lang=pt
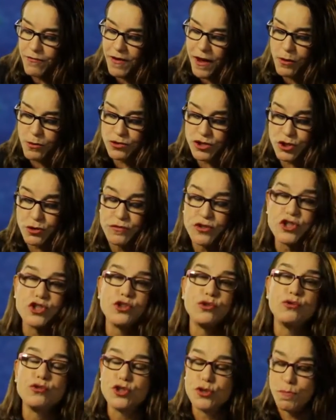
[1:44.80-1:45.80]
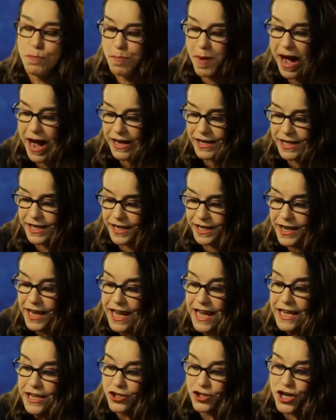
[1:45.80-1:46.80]
que vem com seu vestido de baile,
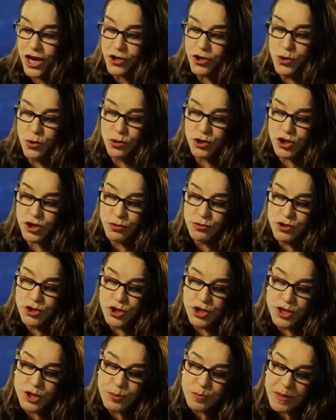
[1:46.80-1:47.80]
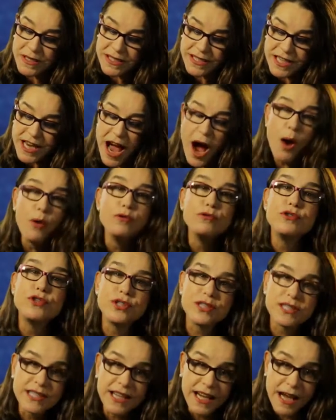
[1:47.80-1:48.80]
já que hoje é um dia especial,
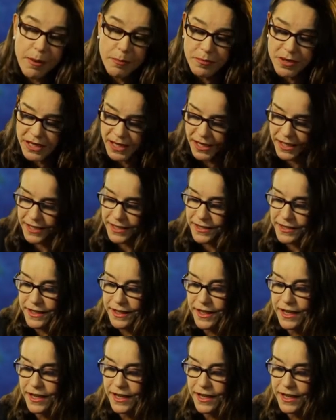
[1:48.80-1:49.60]
disse Camila.